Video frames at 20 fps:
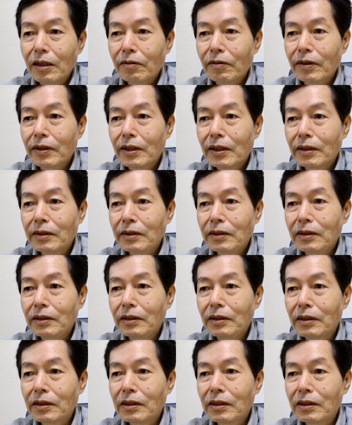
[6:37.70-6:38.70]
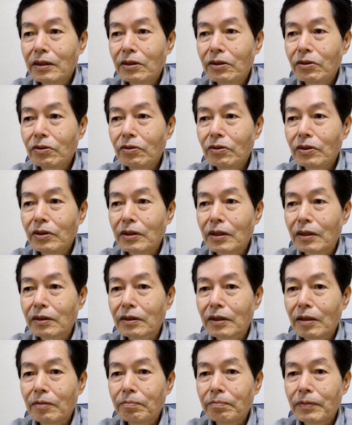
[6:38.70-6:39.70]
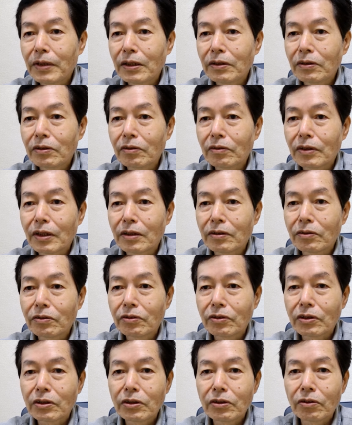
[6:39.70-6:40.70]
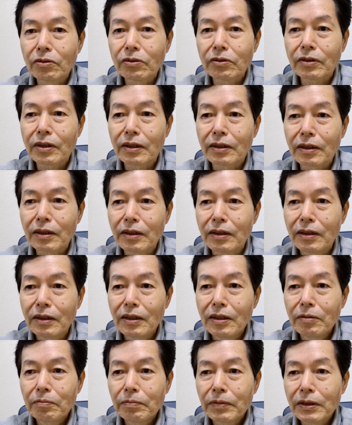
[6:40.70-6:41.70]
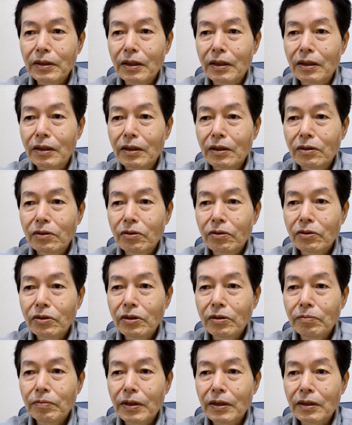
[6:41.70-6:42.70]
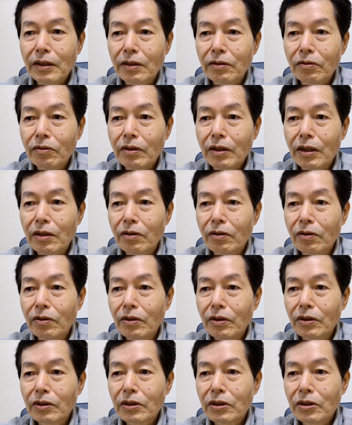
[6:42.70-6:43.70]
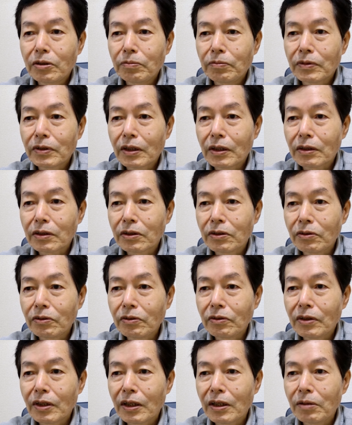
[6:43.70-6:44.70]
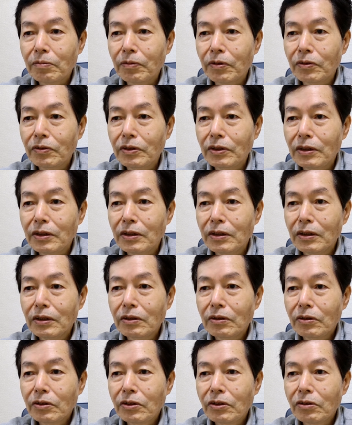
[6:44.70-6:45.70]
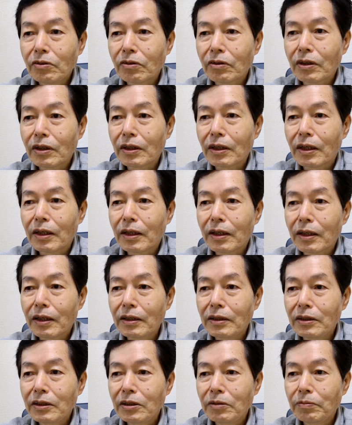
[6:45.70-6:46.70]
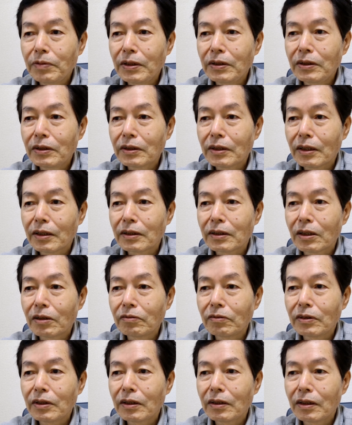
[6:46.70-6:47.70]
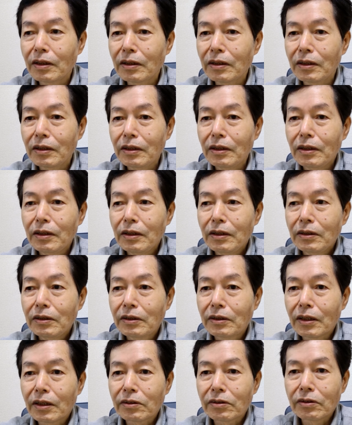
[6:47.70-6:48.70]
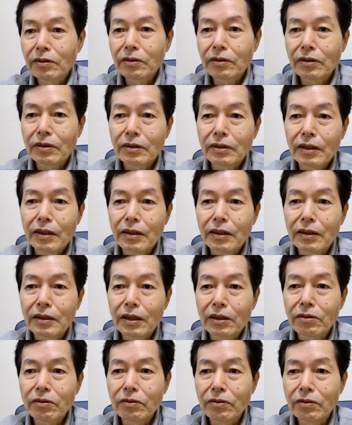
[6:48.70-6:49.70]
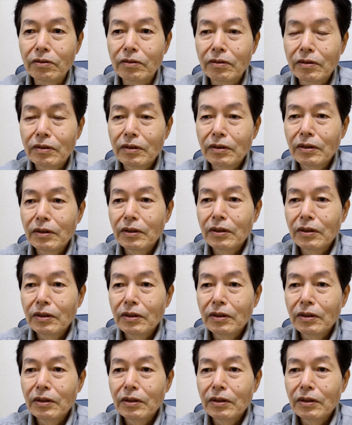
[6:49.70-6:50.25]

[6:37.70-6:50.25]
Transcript: 川屋に行き注意が散漫となる隙を突かれ、また、利政の家老、木村久左衛門に後ろから羽がい締めにされた上で視察されたという、